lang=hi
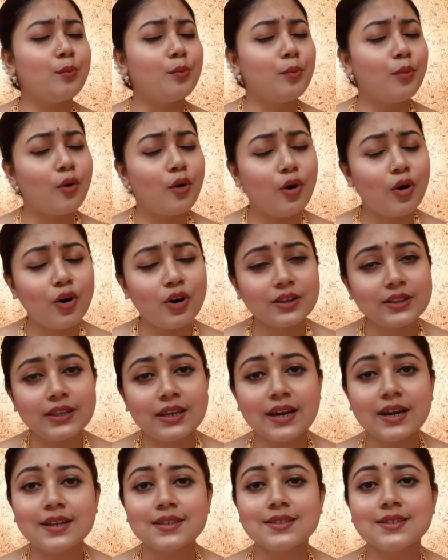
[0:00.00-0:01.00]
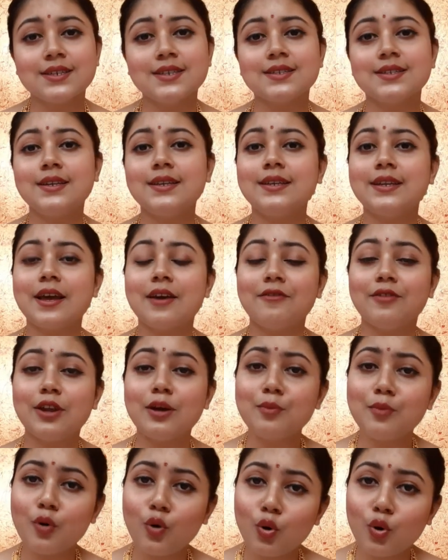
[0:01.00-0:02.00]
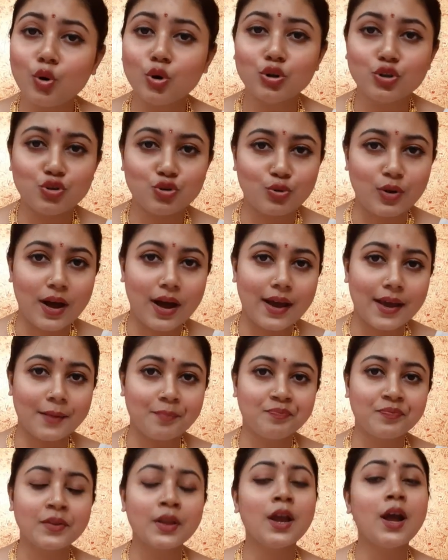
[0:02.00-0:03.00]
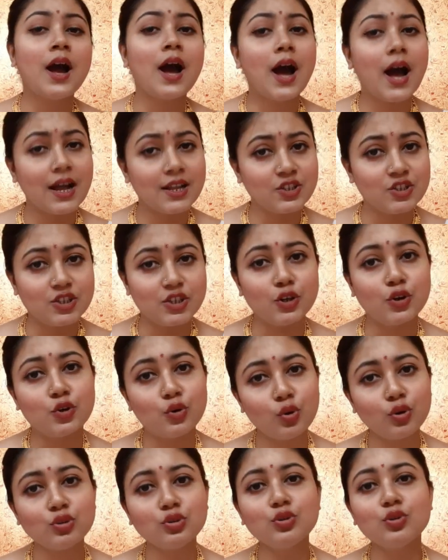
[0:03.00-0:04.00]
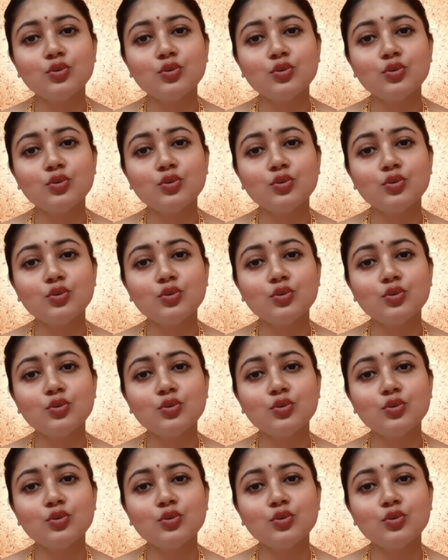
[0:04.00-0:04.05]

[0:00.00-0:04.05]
बहुत ही अच्छे से डेवलप हो चुका है हाँ जी ग्रोथ